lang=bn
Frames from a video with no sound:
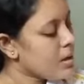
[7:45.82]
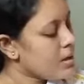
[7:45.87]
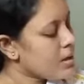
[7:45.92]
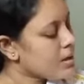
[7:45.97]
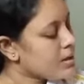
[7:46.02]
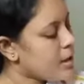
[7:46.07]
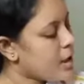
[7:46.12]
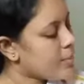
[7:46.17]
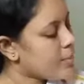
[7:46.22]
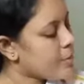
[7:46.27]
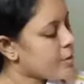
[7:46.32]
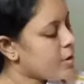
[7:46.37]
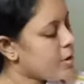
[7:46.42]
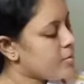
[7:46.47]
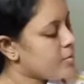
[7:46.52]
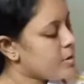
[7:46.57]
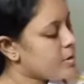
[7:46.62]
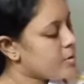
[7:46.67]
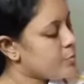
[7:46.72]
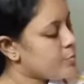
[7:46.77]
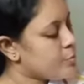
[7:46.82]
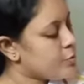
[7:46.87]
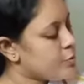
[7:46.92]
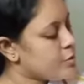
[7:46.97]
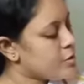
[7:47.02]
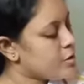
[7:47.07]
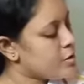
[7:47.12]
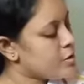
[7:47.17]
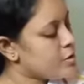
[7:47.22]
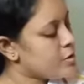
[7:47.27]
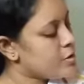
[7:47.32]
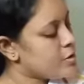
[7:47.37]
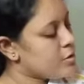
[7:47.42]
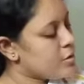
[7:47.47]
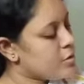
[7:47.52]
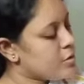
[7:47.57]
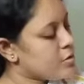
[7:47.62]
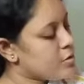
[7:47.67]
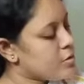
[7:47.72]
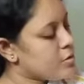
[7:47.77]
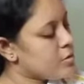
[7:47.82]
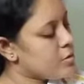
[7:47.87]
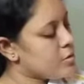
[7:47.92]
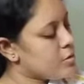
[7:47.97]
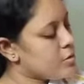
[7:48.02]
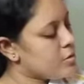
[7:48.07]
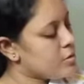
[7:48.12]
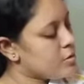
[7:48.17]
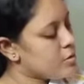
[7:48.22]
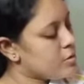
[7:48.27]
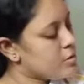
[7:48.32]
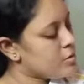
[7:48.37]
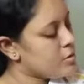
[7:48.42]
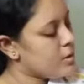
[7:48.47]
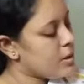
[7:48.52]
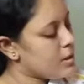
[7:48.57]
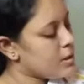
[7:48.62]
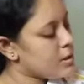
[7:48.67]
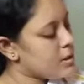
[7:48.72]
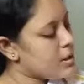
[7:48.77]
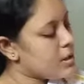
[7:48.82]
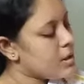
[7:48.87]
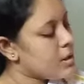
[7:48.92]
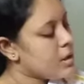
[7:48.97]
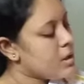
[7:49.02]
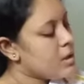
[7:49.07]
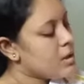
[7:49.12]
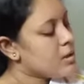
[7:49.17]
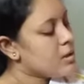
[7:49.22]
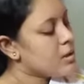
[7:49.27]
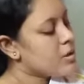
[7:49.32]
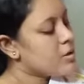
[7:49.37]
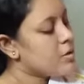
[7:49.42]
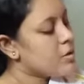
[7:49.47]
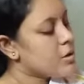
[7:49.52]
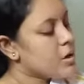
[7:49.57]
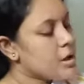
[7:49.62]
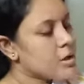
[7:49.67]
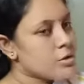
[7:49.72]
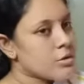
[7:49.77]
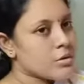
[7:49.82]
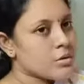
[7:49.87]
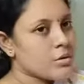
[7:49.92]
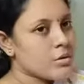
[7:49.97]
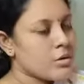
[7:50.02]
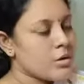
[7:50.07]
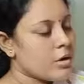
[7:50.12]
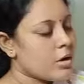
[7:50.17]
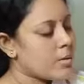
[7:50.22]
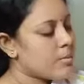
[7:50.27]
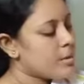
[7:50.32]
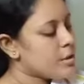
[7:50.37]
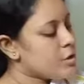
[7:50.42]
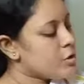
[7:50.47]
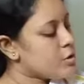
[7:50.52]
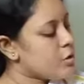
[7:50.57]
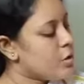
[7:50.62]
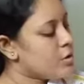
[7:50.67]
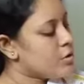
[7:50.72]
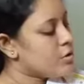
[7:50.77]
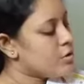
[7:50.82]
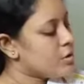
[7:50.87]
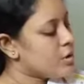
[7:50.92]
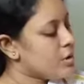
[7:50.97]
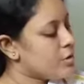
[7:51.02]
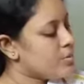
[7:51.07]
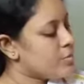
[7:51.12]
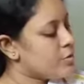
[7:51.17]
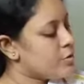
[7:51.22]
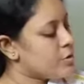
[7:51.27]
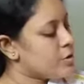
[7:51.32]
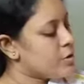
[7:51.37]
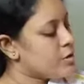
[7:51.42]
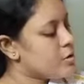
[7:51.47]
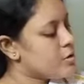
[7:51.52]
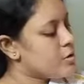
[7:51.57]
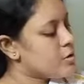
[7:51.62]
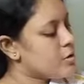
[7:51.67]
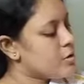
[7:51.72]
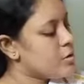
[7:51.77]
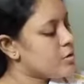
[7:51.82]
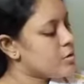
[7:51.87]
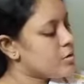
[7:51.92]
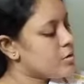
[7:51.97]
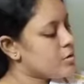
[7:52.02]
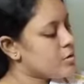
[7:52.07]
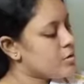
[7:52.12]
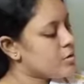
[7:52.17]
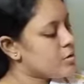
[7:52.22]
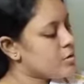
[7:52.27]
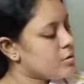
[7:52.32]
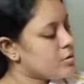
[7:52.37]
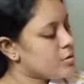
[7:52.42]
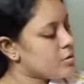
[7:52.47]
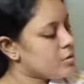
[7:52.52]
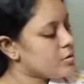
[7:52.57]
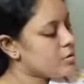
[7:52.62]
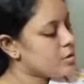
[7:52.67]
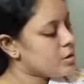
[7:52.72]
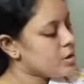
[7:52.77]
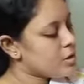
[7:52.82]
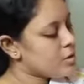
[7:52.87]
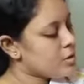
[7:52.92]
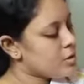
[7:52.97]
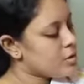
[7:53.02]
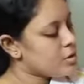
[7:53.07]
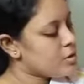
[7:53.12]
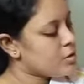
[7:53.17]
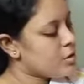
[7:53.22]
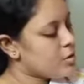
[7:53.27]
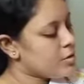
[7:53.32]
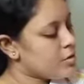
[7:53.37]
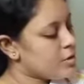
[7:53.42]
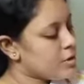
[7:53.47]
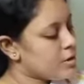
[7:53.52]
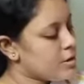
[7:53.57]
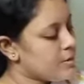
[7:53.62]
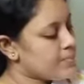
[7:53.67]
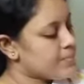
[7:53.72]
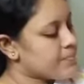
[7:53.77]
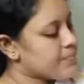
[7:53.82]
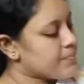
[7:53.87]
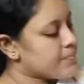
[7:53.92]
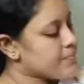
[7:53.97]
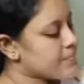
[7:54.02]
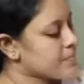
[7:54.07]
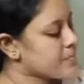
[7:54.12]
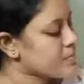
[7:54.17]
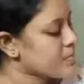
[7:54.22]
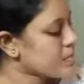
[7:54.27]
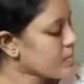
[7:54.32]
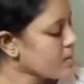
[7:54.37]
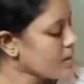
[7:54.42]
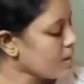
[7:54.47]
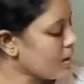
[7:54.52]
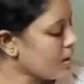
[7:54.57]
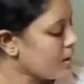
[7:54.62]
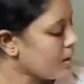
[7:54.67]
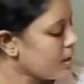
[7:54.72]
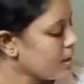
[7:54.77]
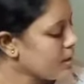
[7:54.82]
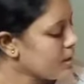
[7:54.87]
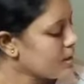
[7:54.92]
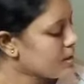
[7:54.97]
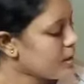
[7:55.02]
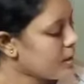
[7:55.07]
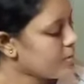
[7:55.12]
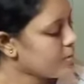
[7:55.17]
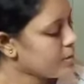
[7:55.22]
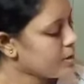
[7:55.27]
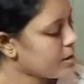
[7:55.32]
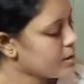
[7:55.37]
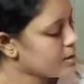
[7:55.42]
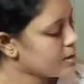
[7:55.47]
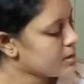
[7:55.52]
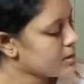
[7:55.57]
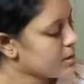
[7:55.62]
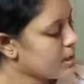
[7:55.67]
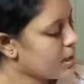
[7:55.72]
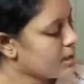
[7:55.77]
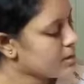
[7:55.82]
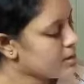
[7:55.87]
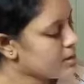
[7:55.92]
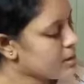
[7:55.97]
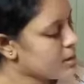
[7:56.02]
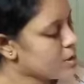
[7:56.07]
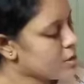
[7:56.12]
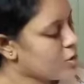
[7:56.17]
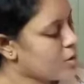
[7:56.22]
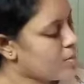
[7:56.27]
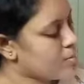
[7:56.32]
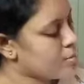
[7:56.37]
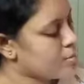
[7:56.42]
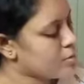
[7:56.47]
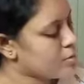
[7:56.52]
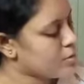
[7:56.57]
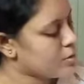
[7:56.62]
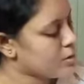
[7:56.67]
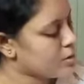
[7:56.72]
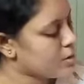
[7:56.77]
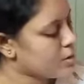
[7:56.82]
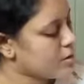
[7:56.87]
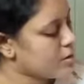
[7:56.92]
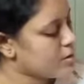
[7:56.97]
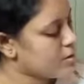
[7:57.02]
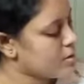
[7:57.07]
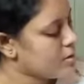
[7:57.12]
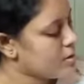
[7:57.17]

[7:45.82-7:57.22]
তারপরে হবে বর্গীয় জ দন্তন্য দন্তন্য আছে দীর্ঘইকার যোগ করলে হবে জননী বর্গের জো দন্তন্য দন্তন্য দীর্ঘই জননী তারপরে আছে সাজিয়ে শব্দ তৈরি করো